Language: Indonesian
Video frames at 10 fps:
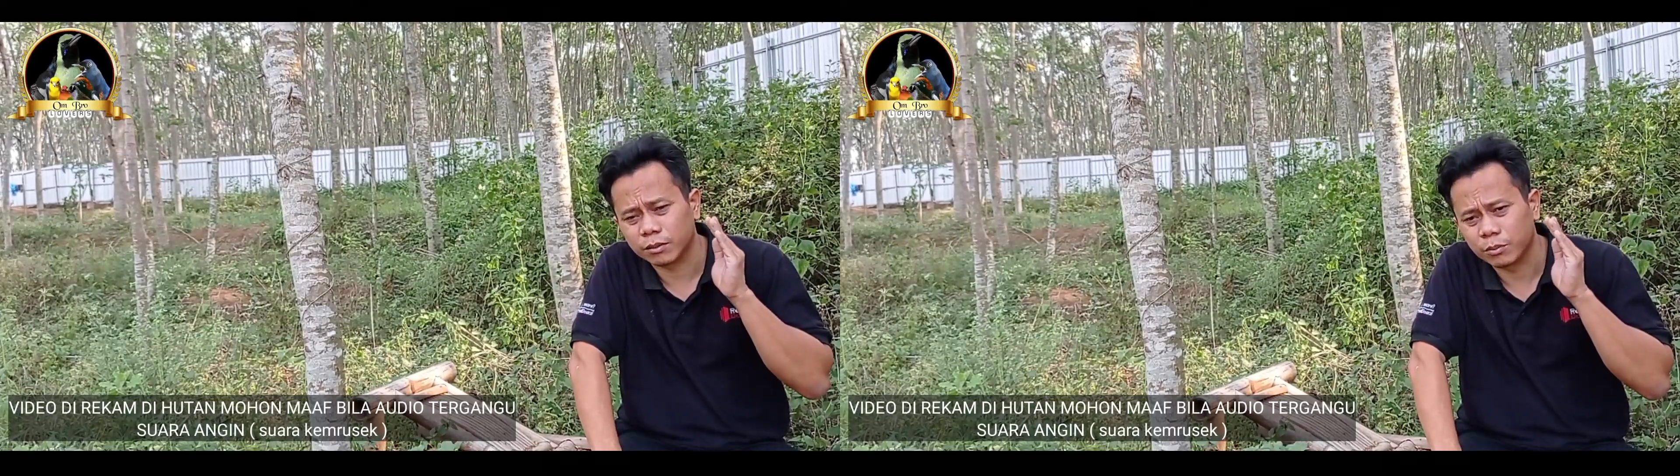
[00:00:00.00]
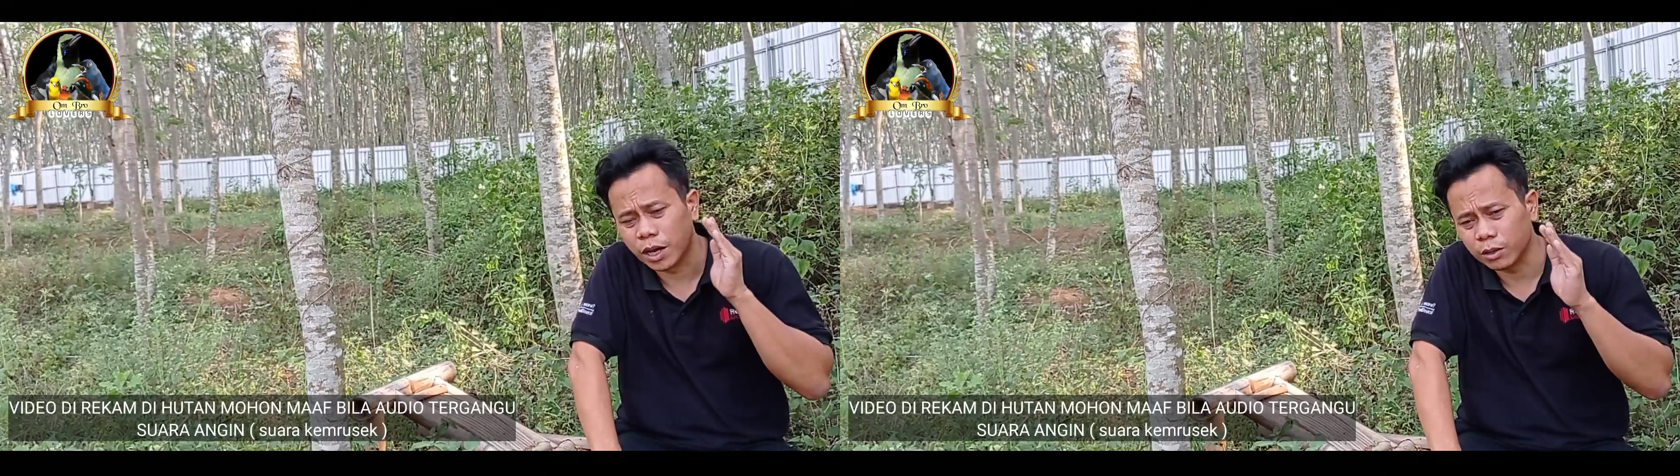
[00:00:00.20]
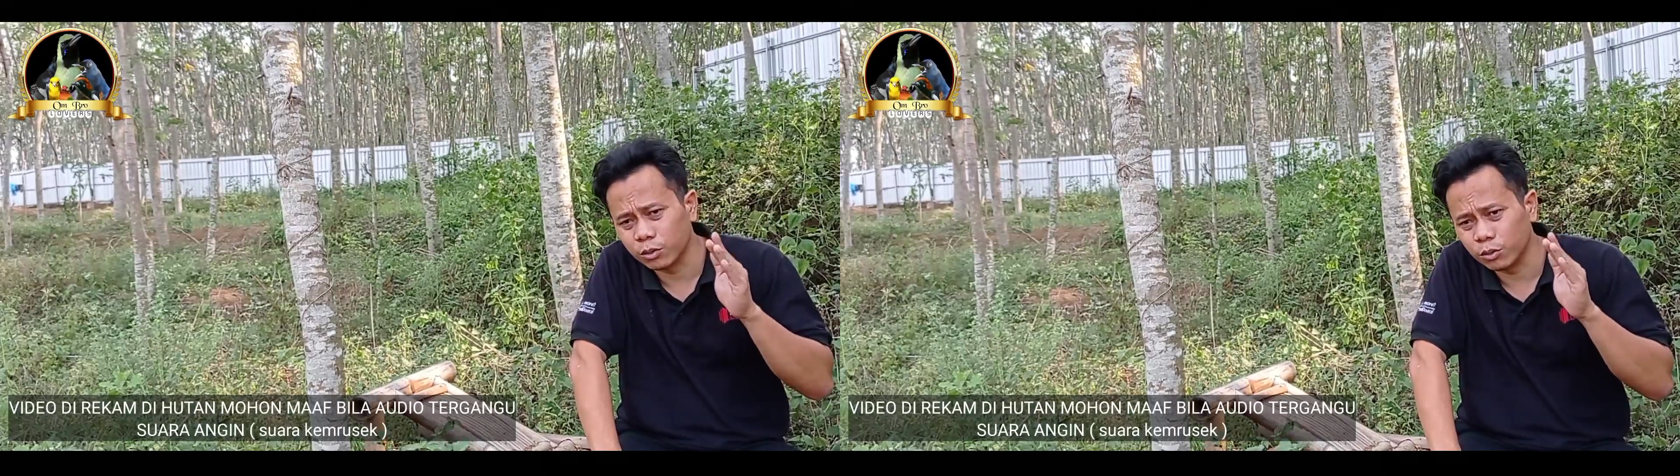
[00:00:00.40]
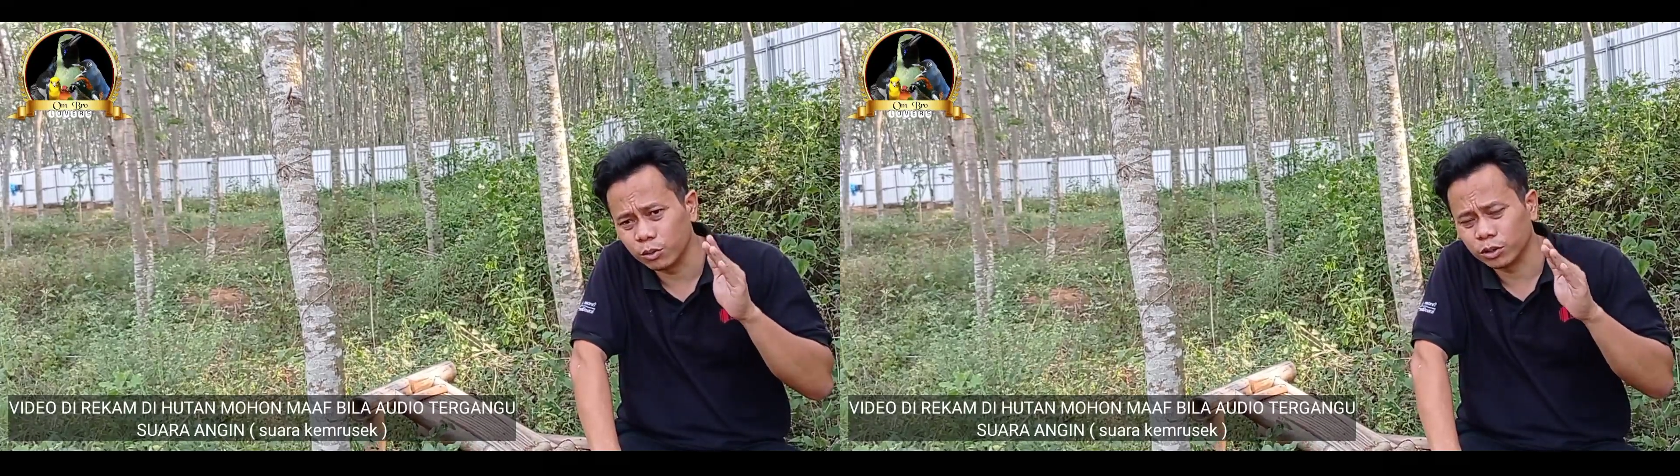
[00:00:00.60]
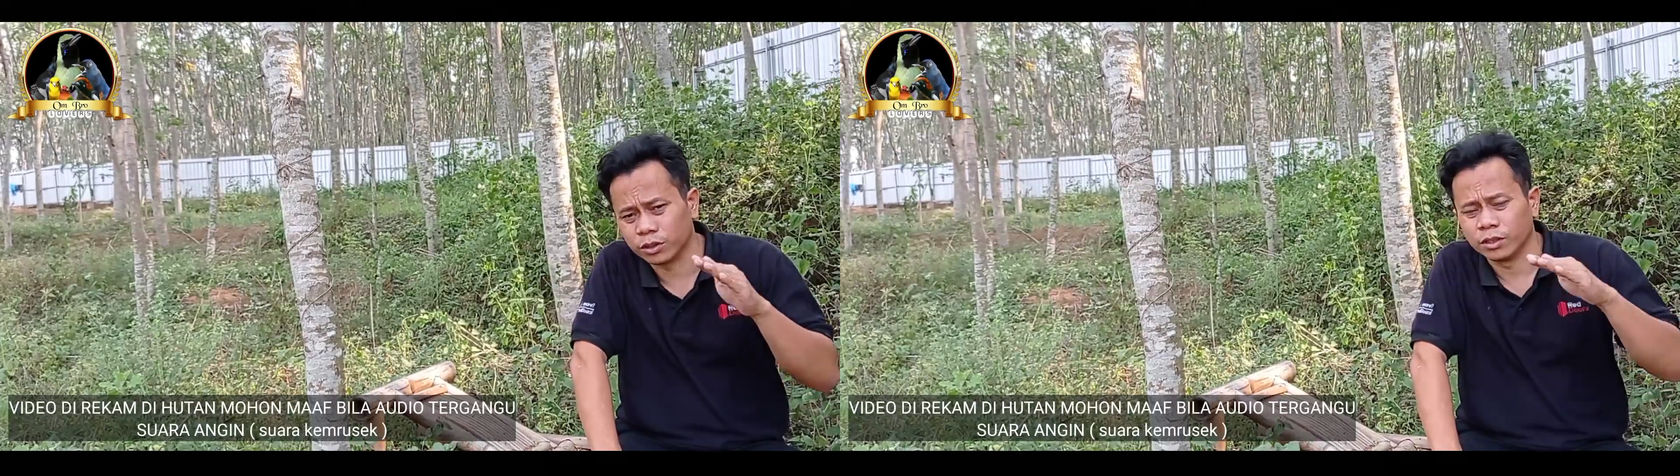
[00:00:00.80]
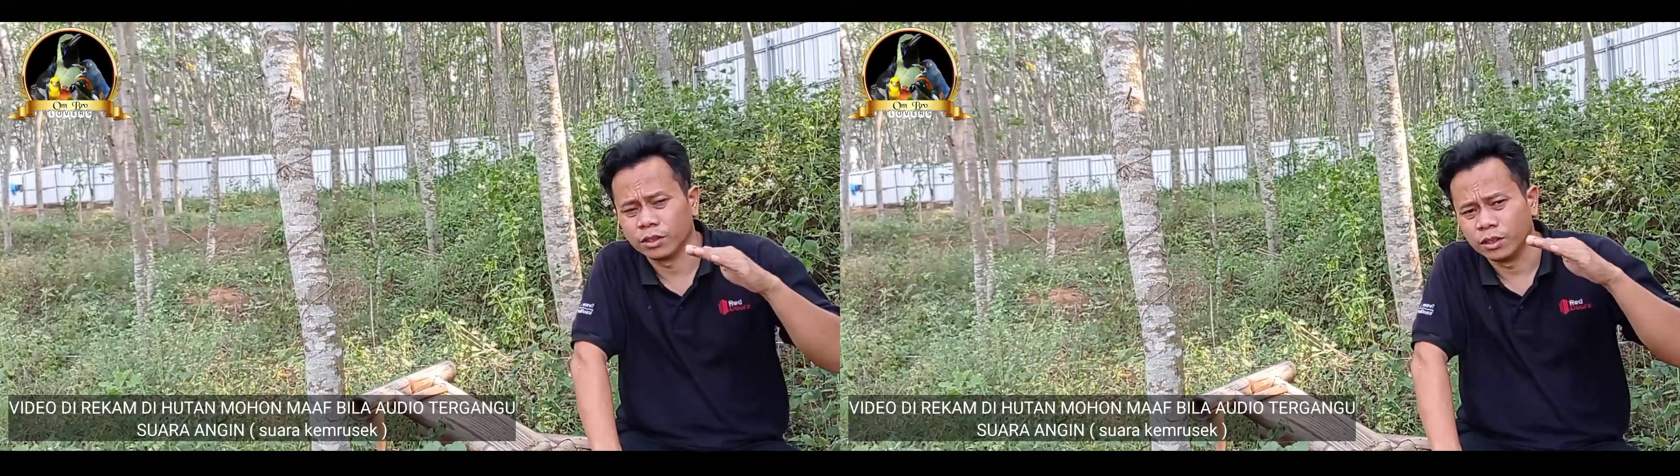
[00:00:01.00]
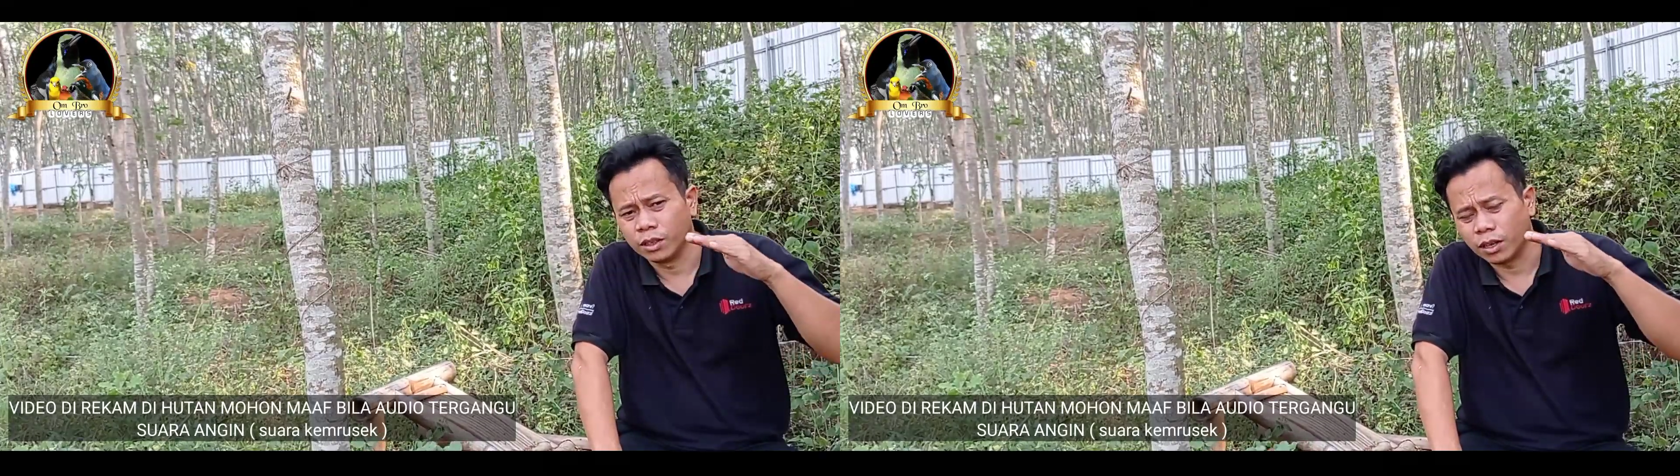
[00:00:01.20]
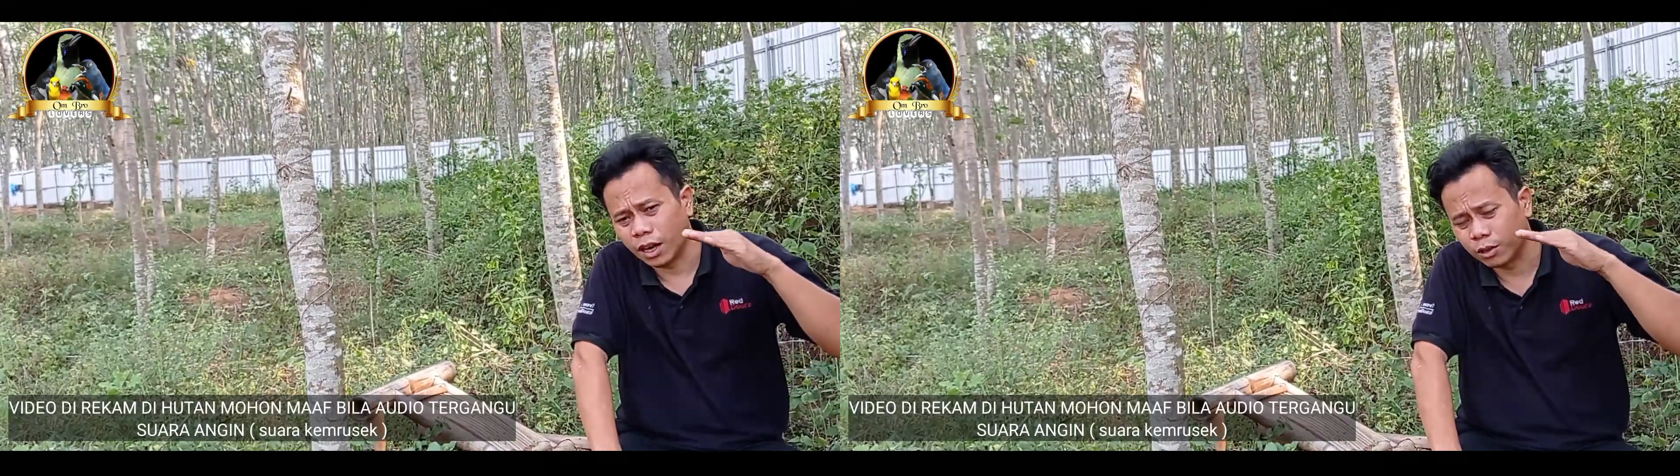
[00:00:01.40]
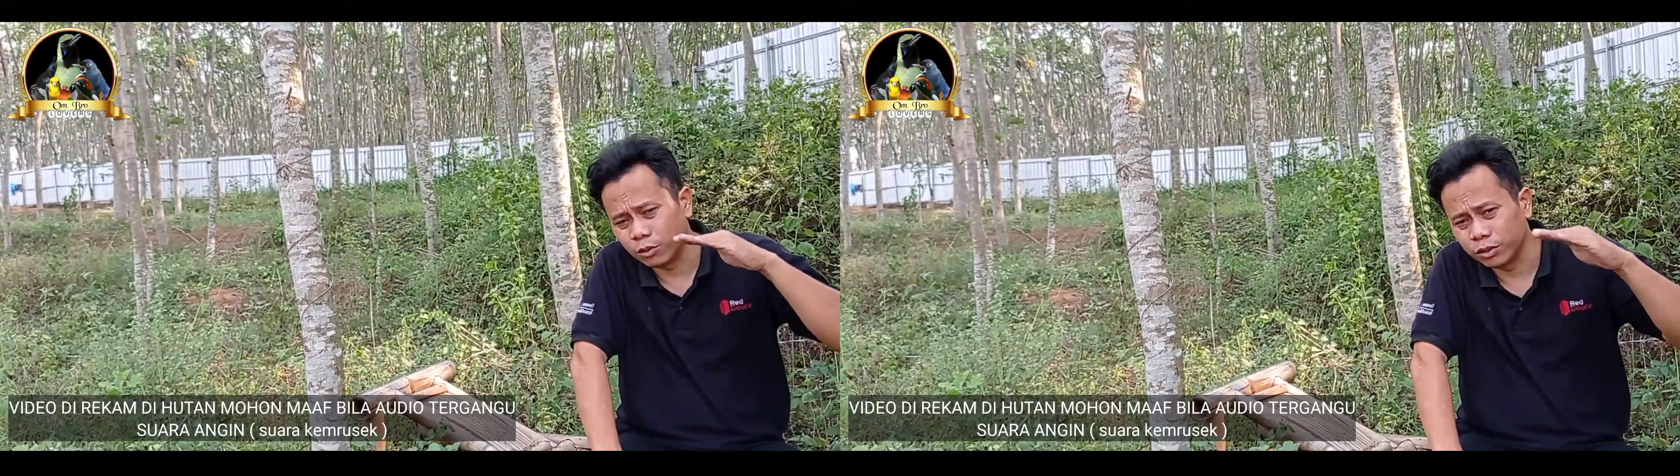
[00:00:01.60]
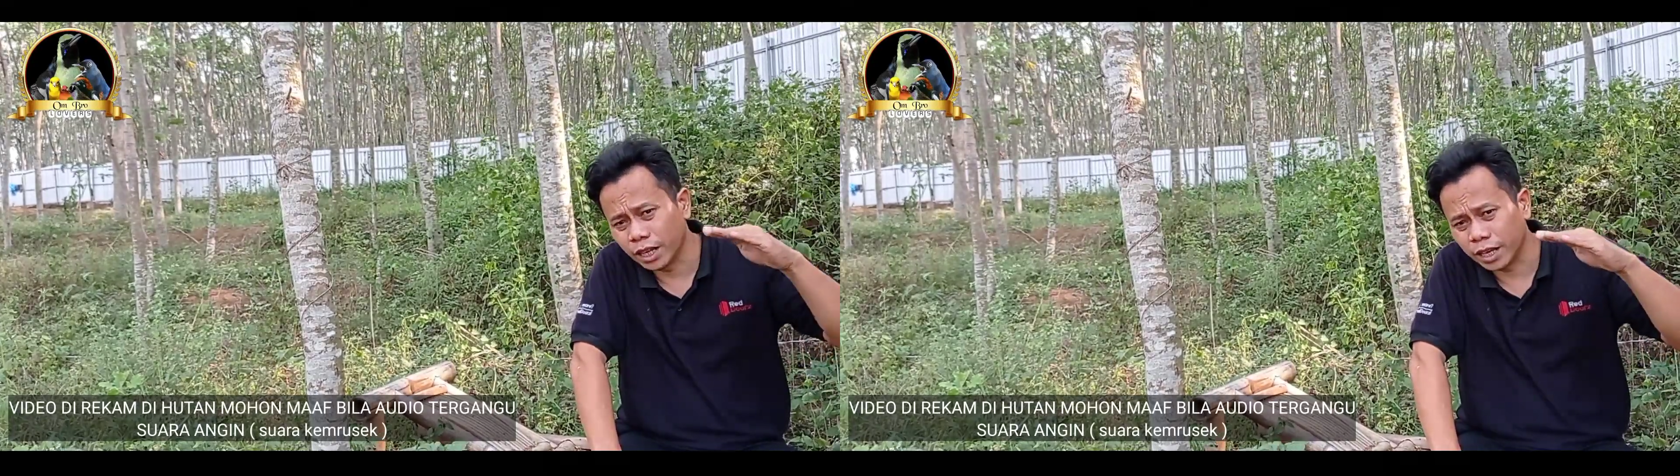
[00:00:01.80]
bagus
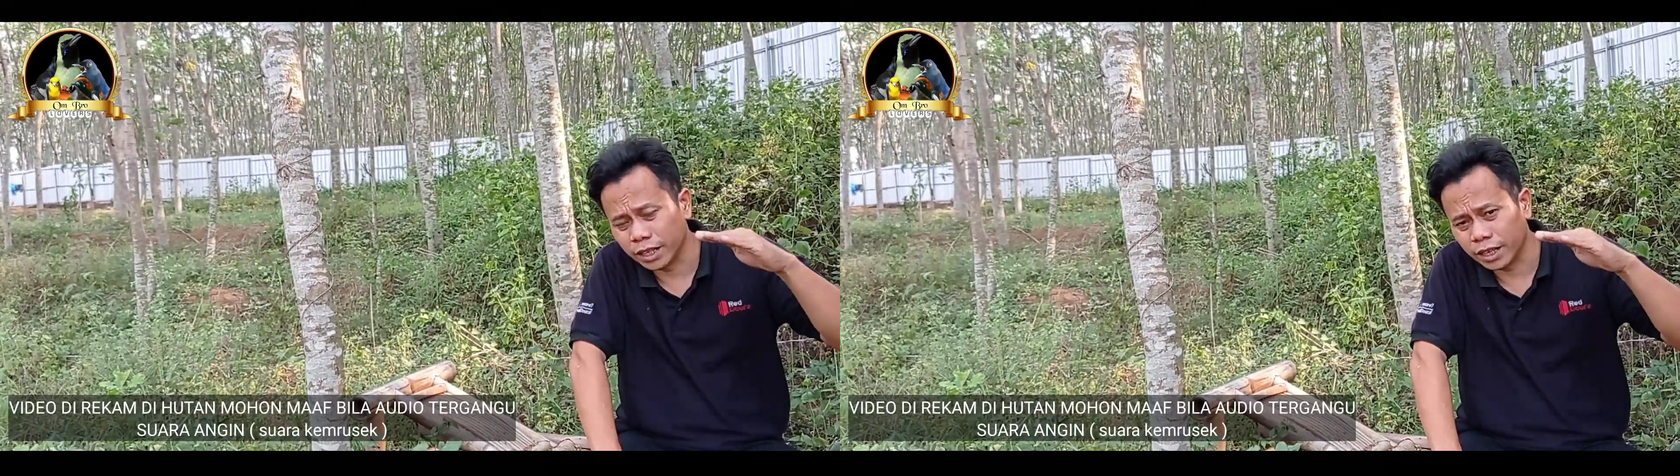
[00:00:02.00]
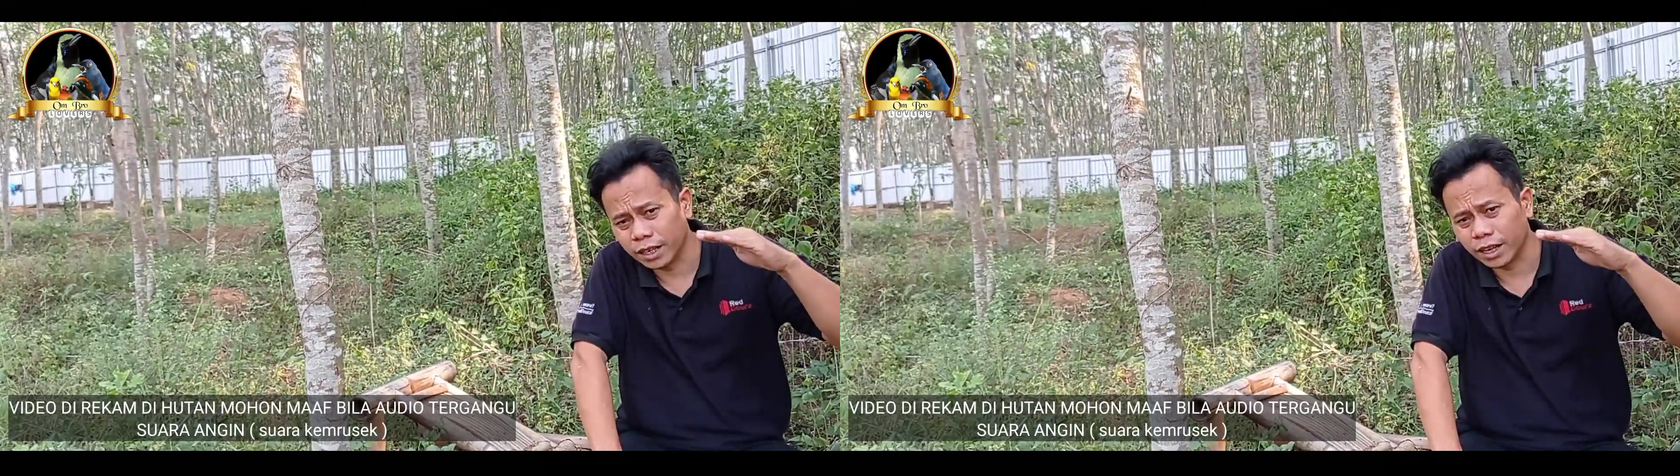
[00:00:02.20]
lagunya ya